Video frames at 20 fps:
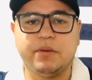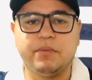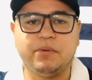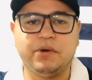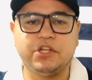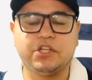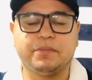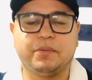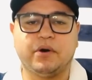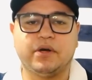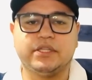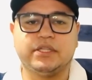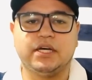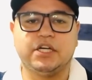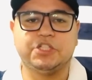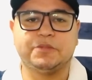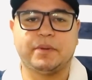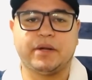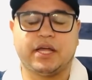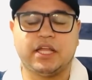é muito
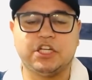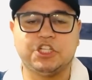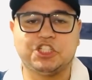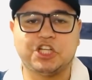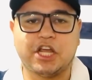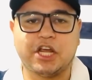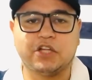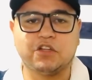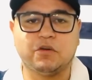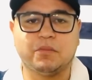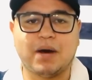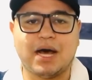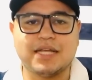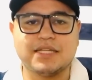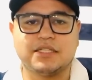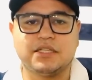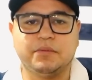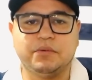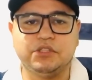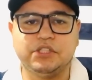importante para que ele chegue no
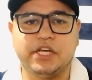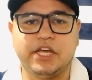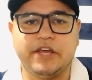máximo de